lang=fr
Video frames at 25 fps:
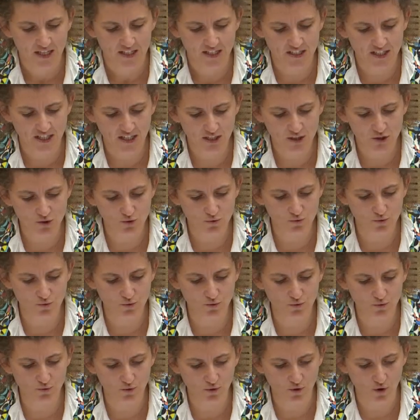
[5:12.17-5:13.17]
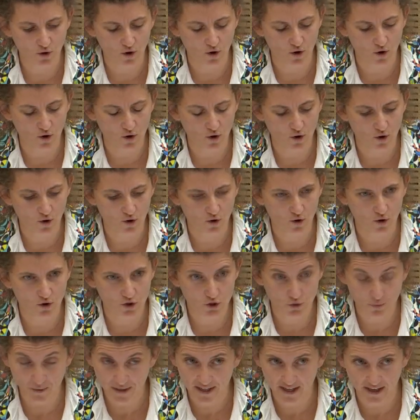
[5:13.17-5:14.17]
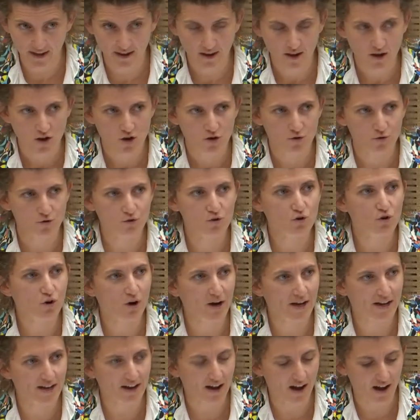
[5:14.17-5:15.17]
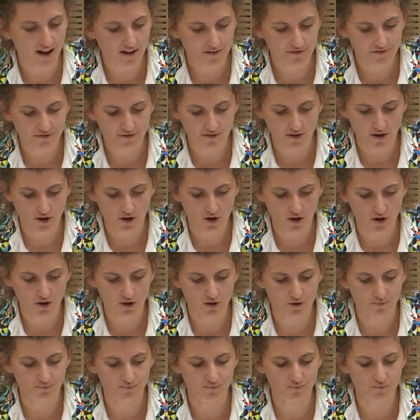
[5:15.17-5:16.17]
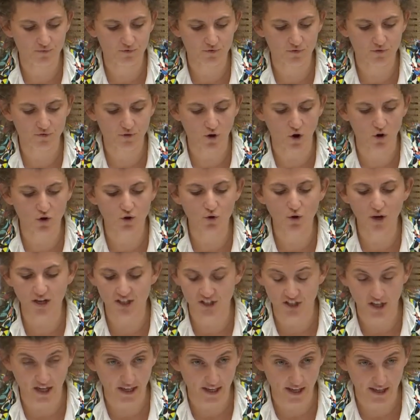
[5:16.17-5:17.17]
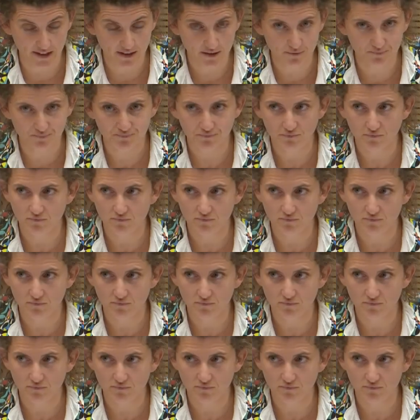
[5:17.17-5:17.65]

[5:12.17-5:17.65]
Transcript: J'ai reçu donc en juillet une chorégraphe euh, franco-algérienne